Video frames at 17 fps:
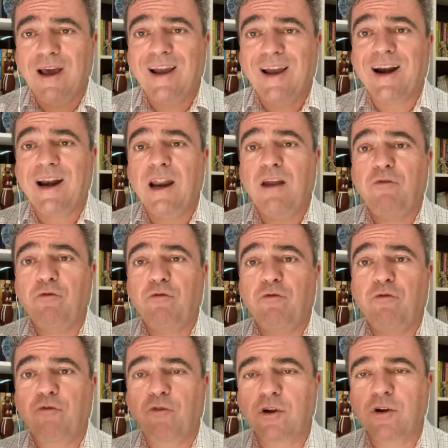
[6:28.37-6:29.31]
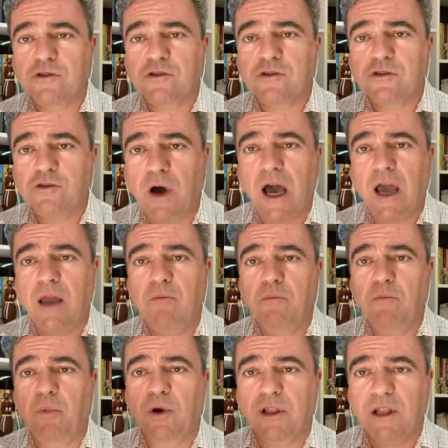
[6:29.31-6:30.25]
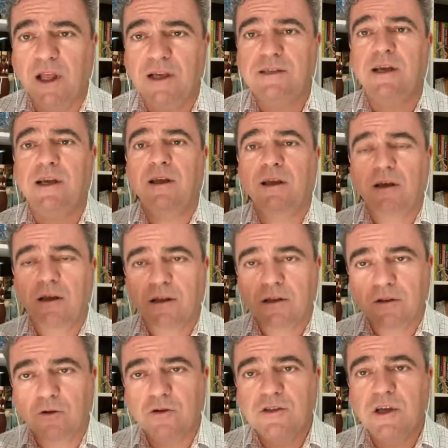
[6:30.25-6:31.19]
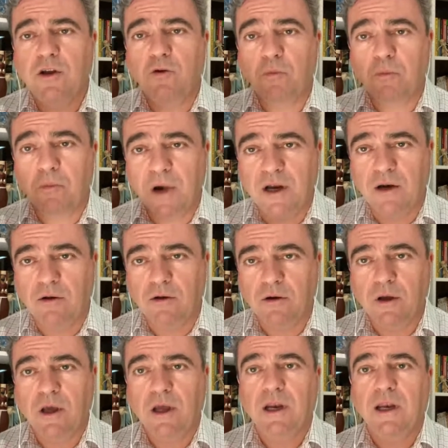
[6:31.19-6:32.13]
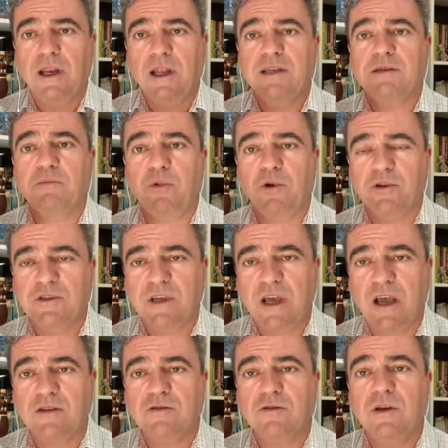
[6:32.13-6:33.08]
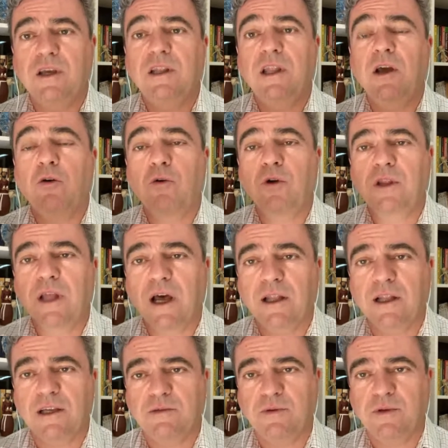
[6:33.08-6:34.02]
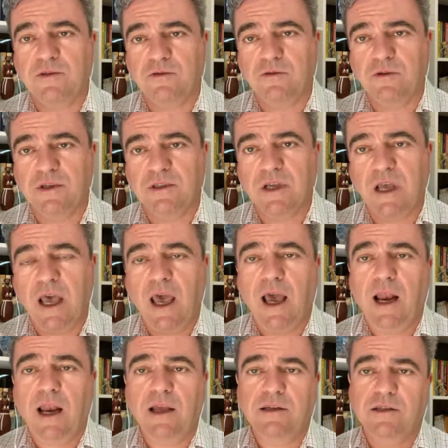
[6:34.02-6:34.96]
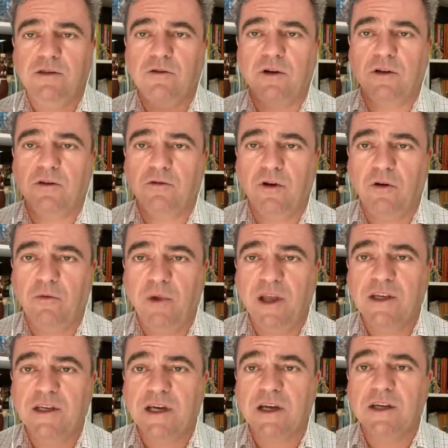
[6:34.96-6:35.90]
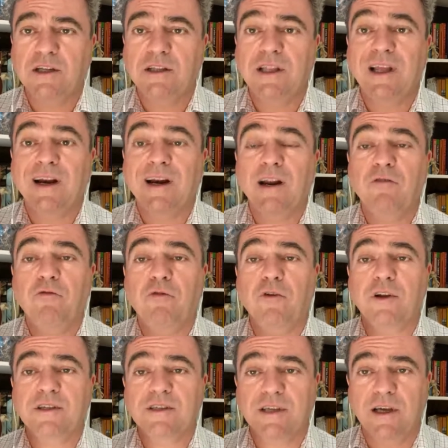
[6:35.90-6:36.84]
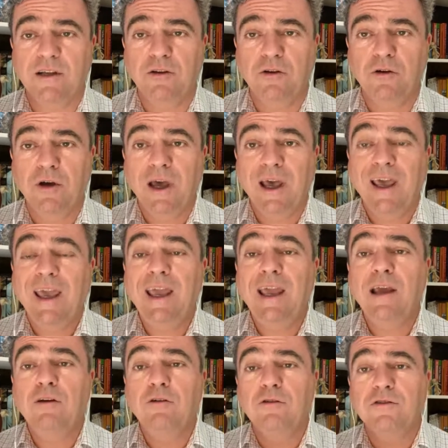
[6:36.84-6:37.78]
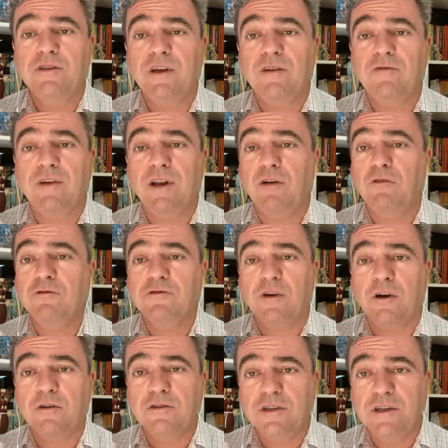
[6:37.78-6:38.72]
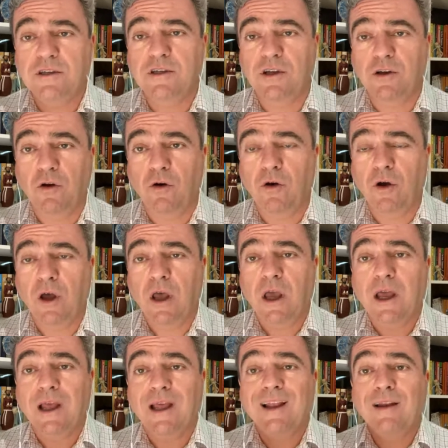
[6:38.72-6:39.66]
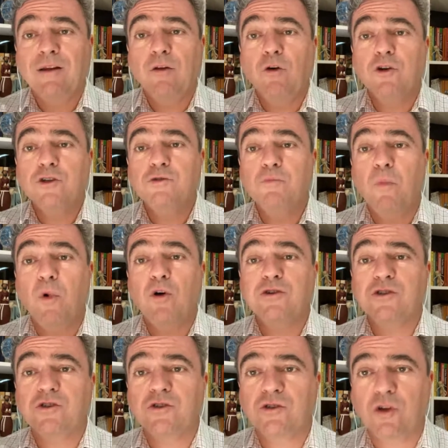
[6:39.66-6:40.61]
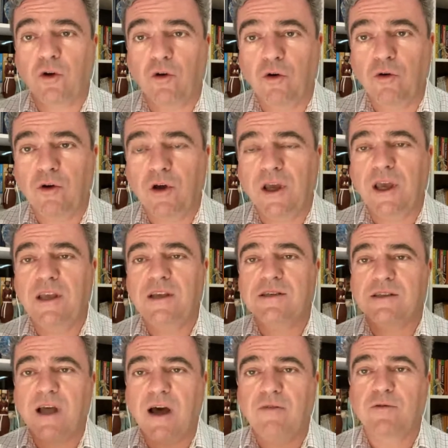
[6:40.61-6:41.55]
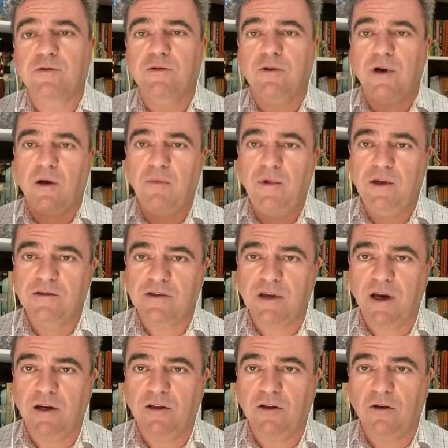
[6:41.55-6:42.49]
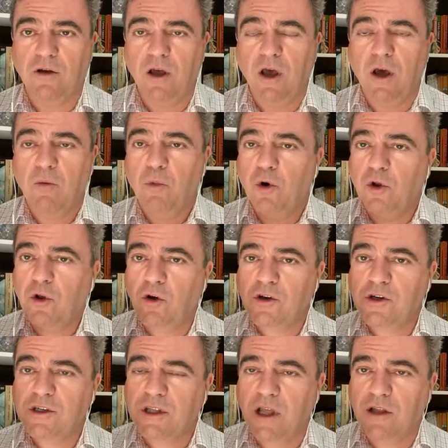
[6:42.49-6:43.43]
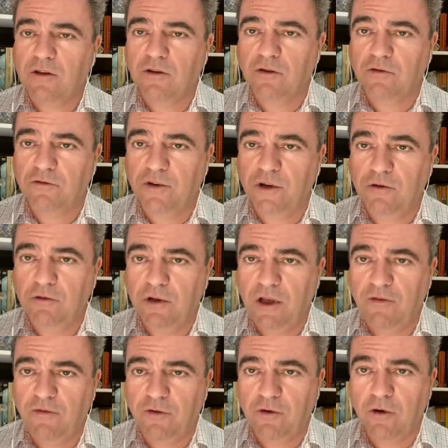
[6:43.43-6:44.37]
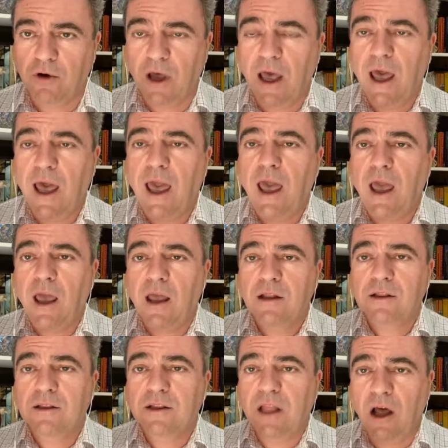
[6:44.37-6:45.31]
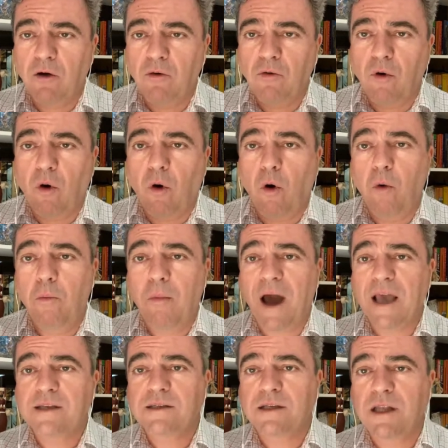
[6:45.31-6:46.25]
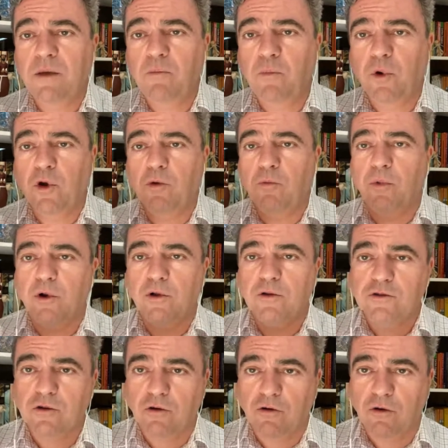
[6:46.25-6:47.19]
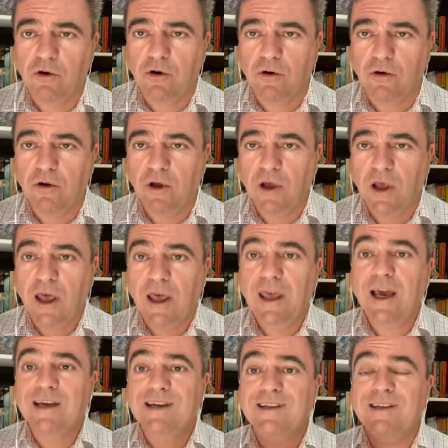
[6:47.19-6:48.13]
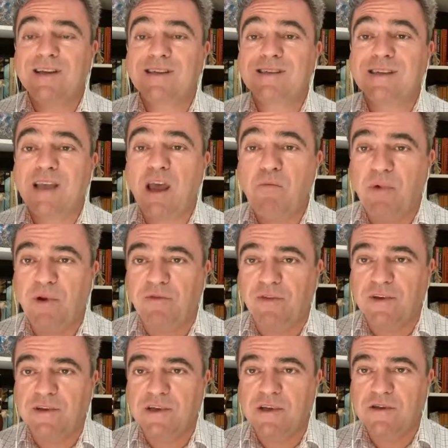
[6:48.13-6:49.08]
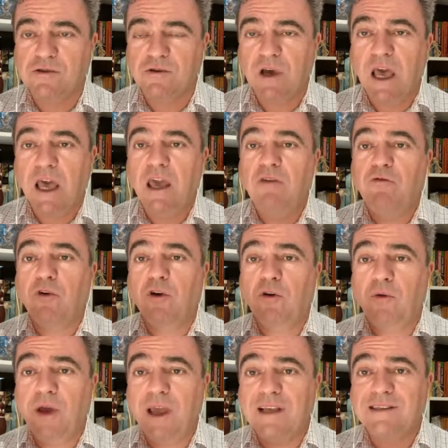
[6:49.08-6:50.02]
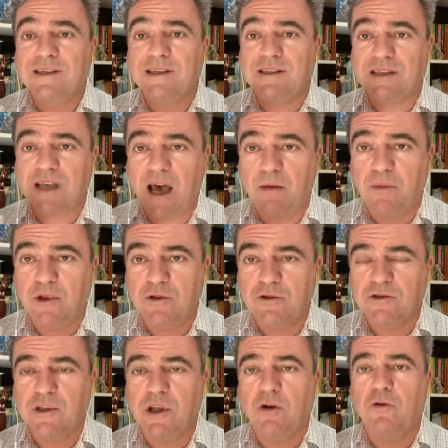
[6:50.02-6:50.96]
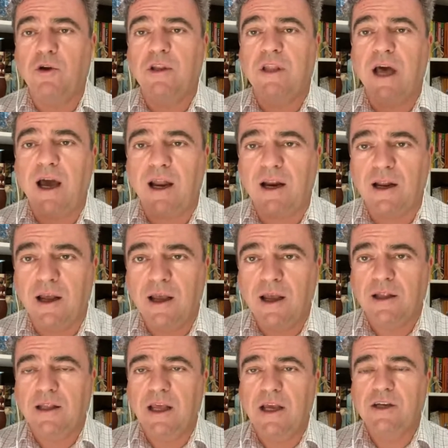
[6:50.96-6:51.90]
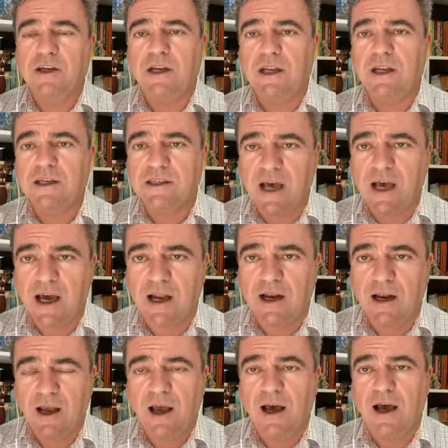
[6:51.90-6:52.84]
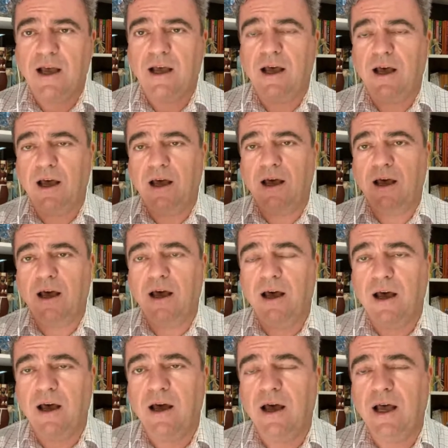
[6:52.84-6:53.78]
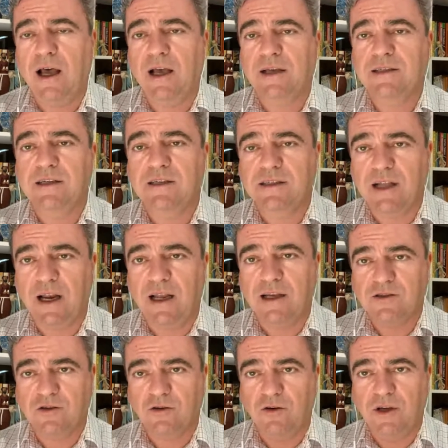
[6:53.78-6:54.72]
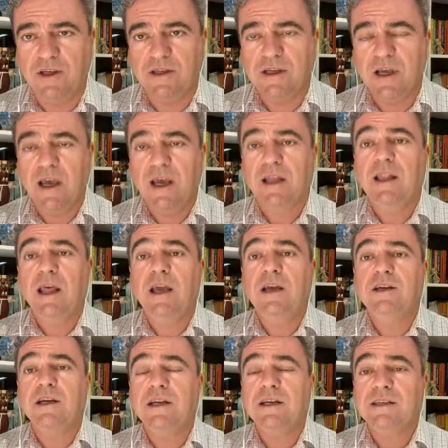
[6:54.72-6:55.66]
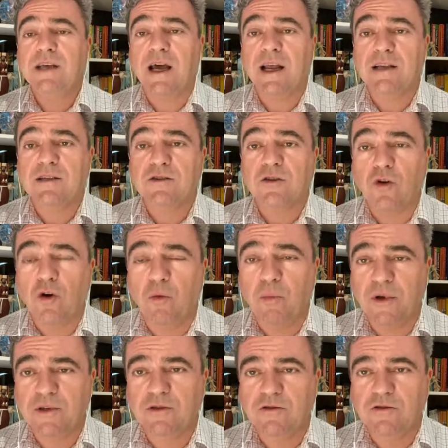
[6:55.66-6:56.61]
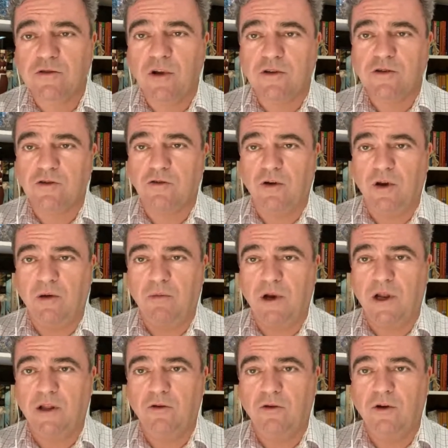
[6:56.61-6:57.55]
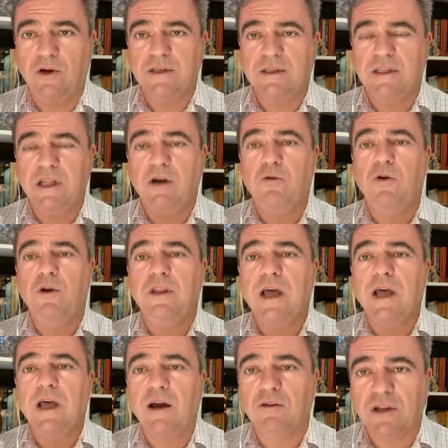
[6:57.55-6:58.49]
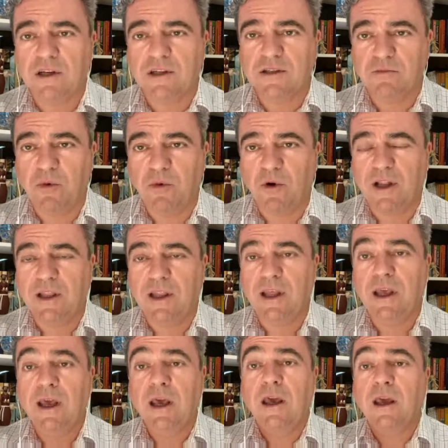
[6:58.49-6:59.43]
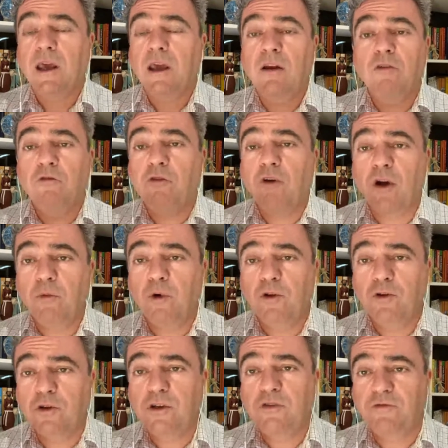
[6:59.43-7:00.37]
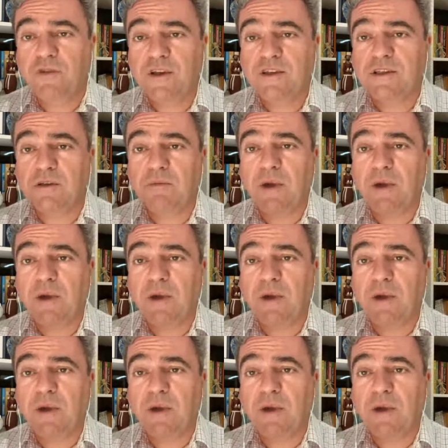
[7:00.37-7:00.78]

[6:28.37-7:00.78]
Reforçou a importância do ser humano nesse processo e de cuidar das pessoas. Ela ensinou naturalmente que a gente reforçando e inclusive não só nos ensinou, nos mostrou que estávamos no caminho certo. Porque hoje, dentro de um frigorífico, é tão ou mais limpo que um pronto-socorro. E a gente sempre fez isso. E foram esses hábitos de cuidar, de higienizar a, a, a, as instalações, de higienizar as roupas dos nossos colaboradores, de cuidar no transporte, que não foi muito difícil